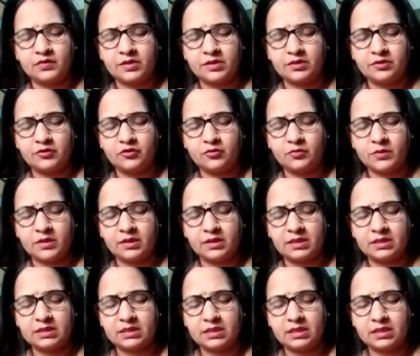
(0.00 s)
सर्दियों में
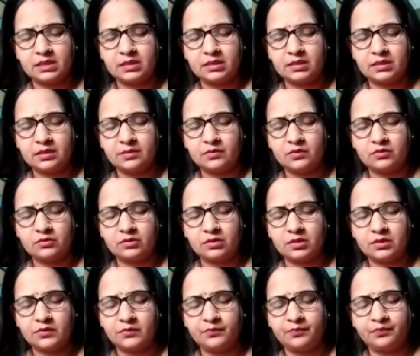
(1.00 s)
कैसे कट रही है आप लोगों
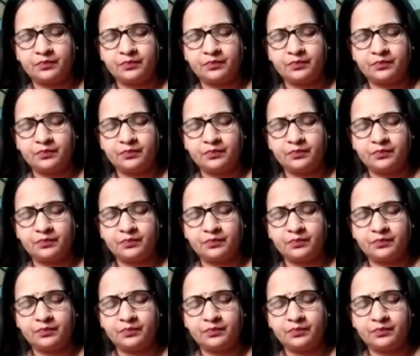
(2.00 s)
की